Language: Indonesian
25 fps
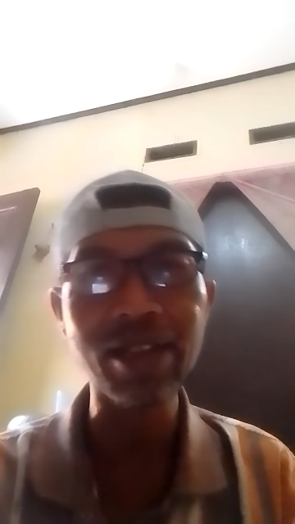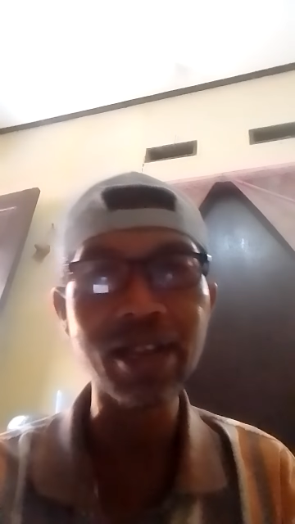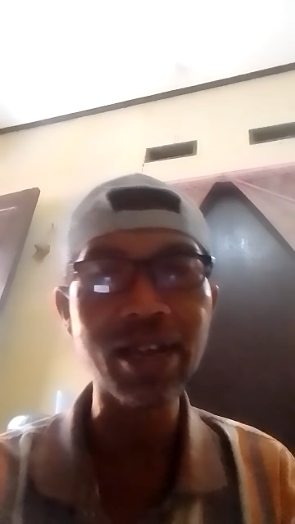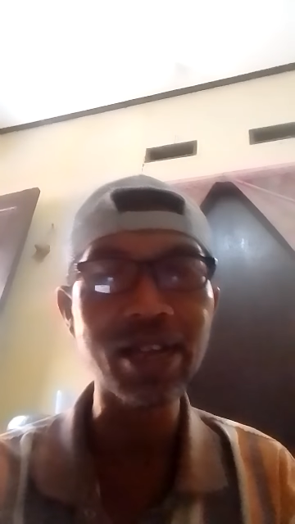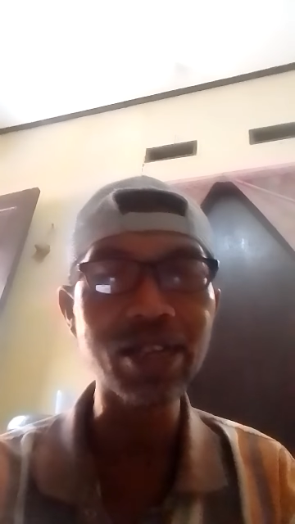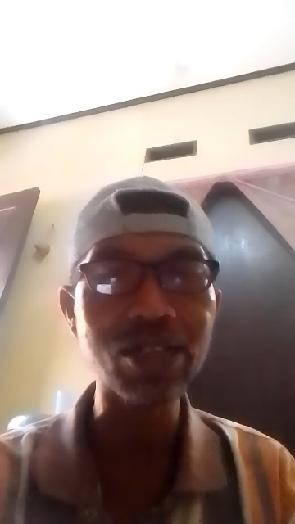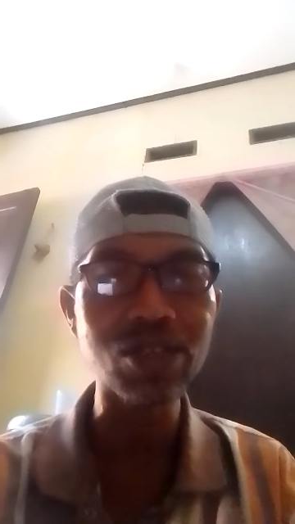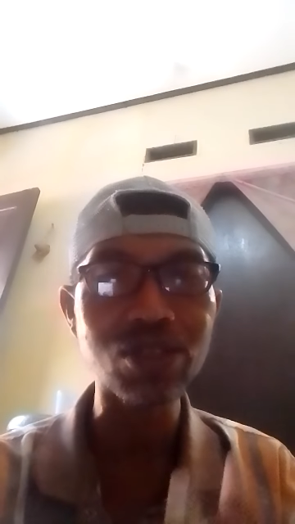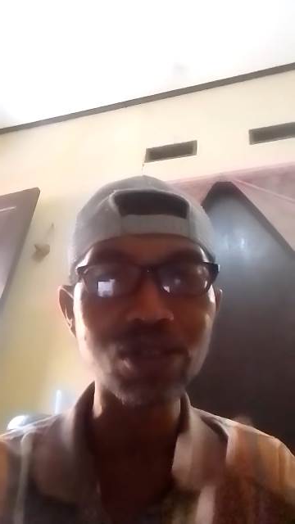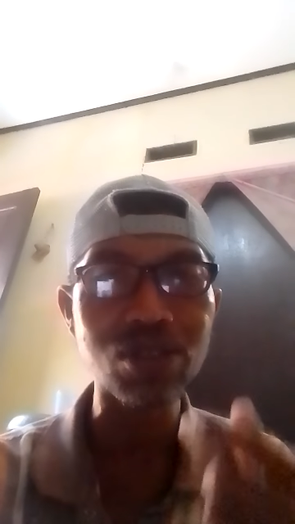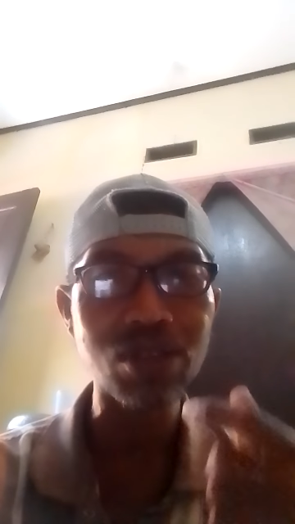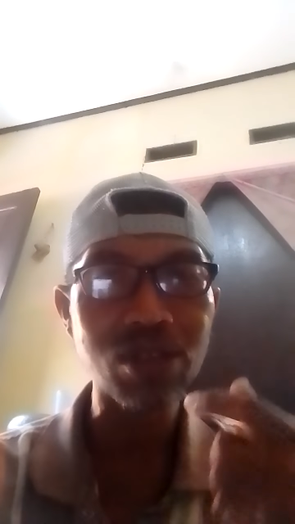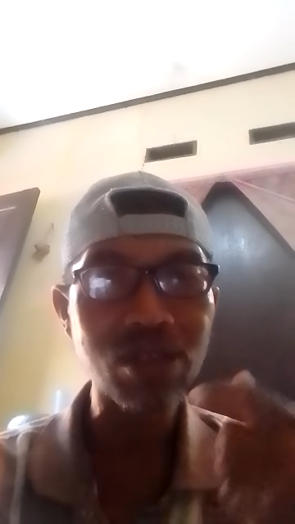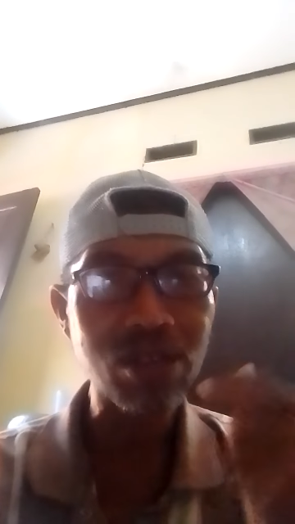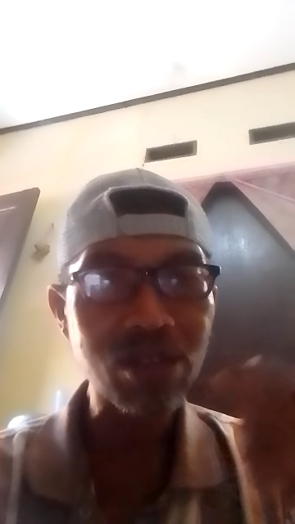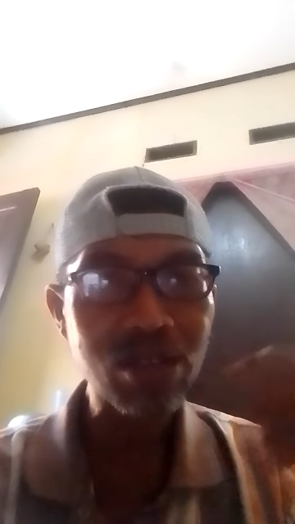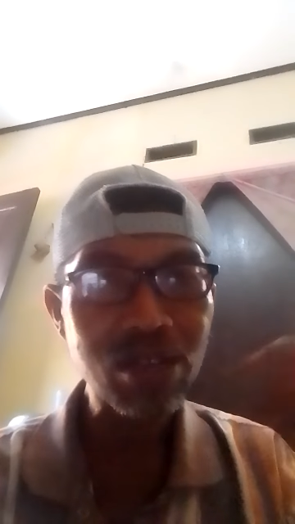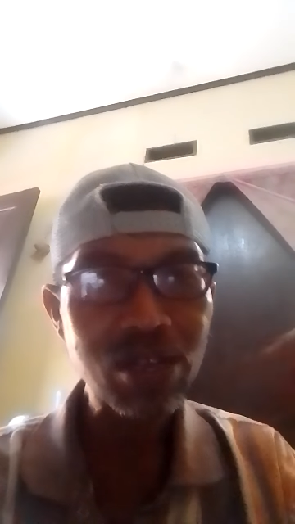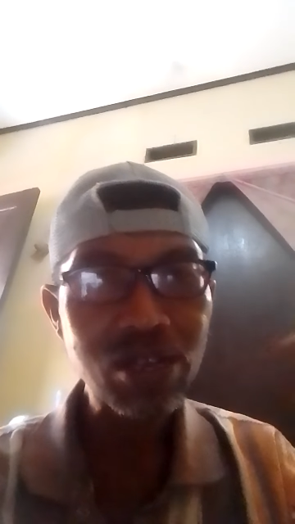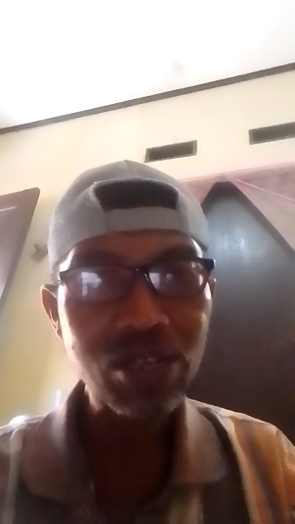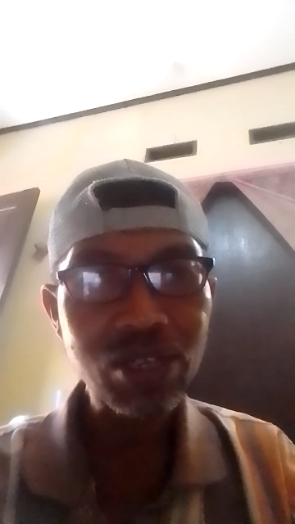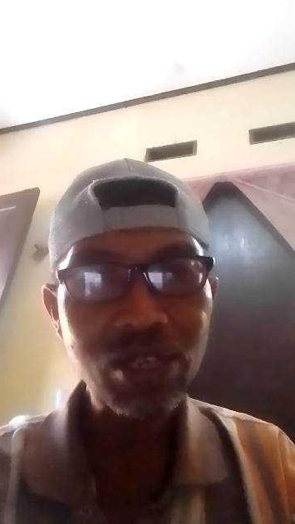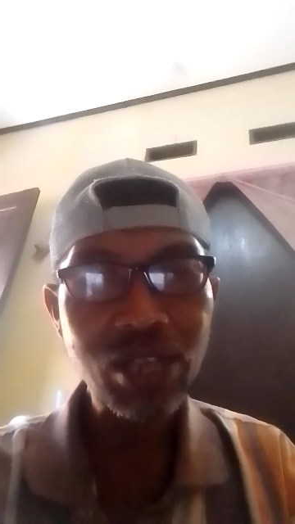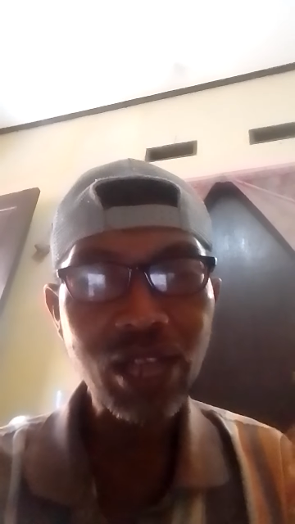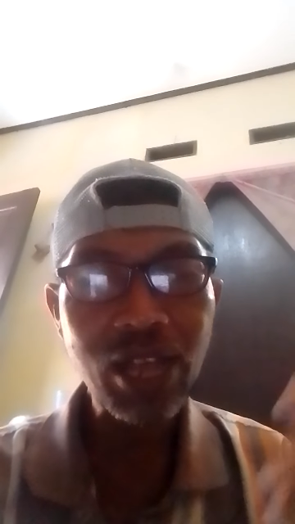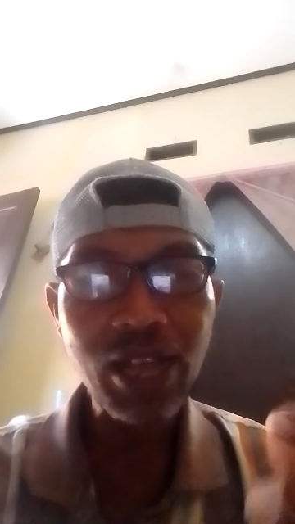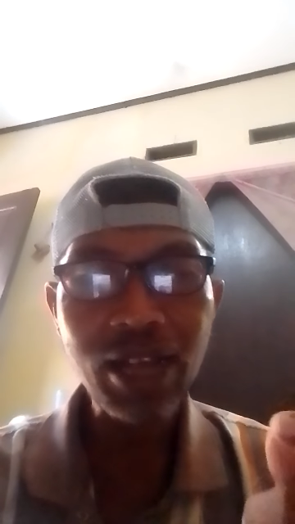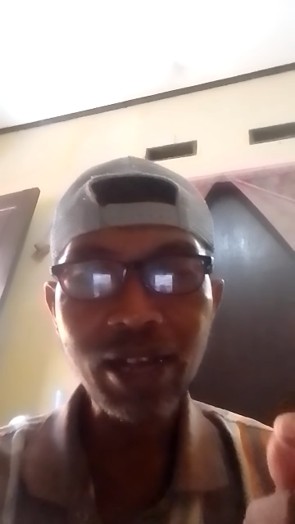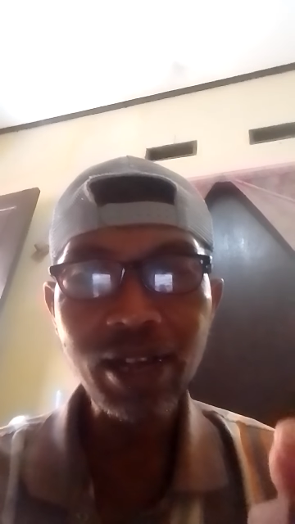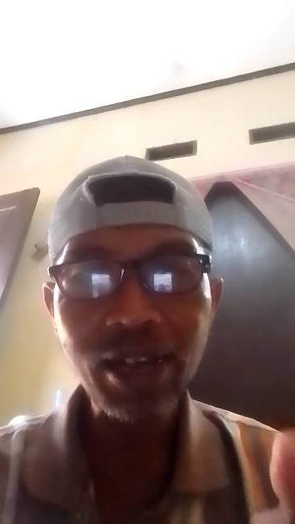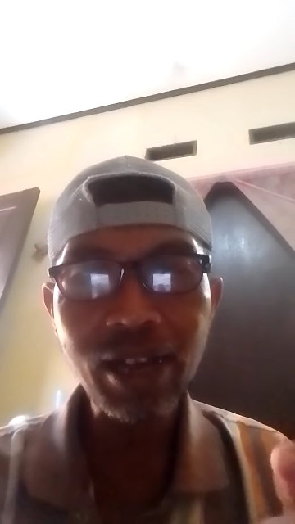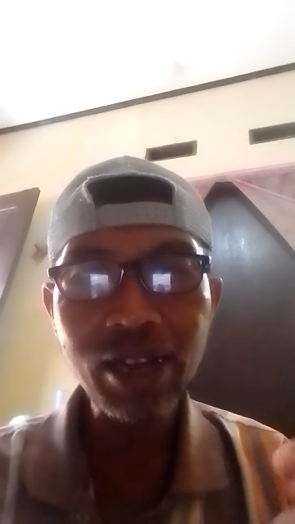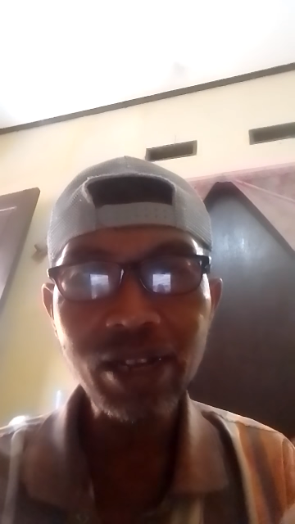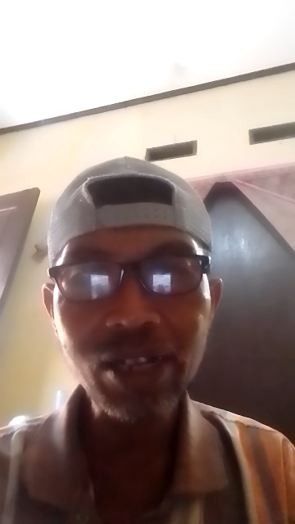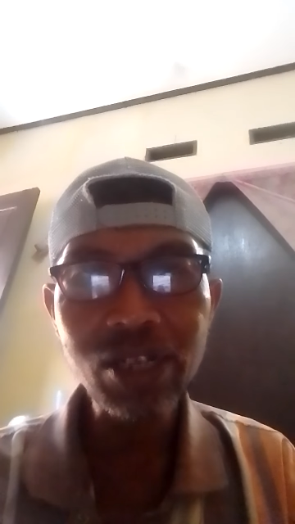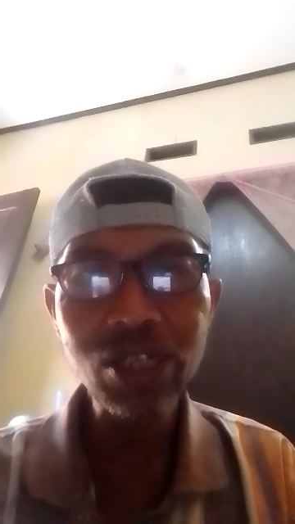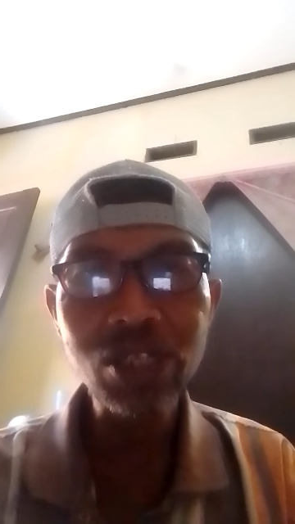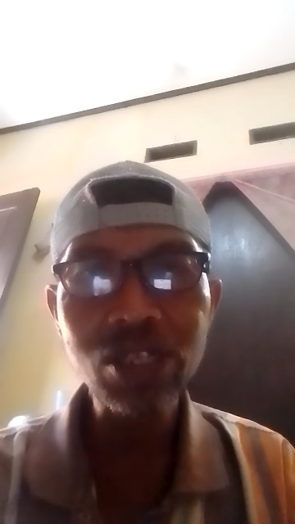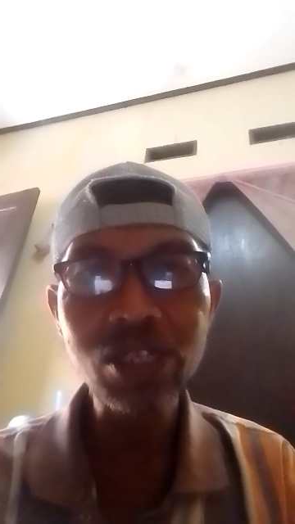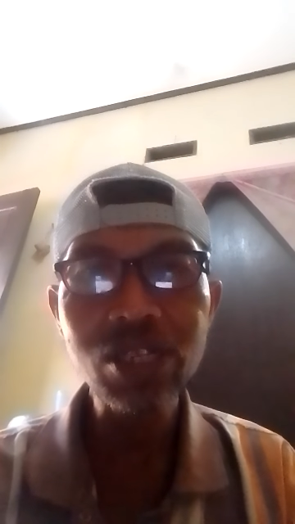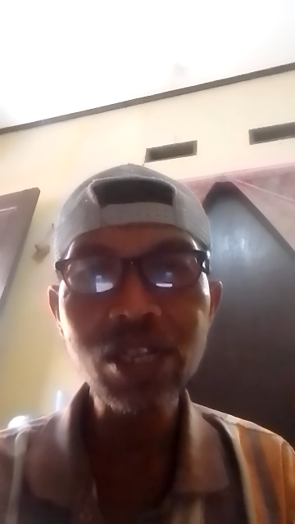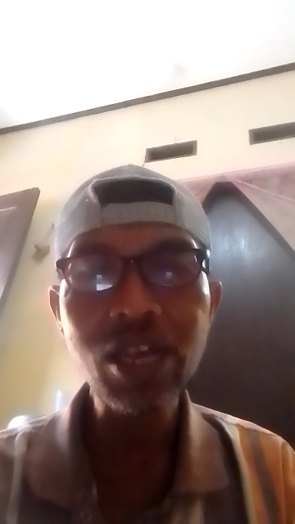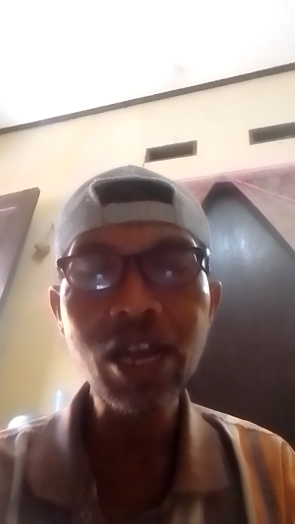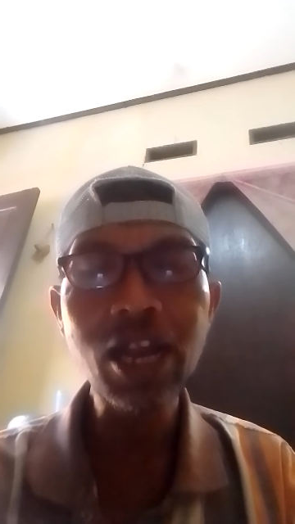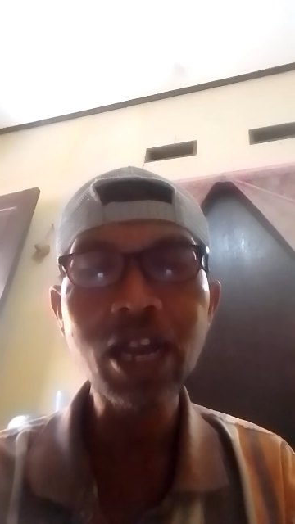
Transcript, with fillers: jelas saya akan di sini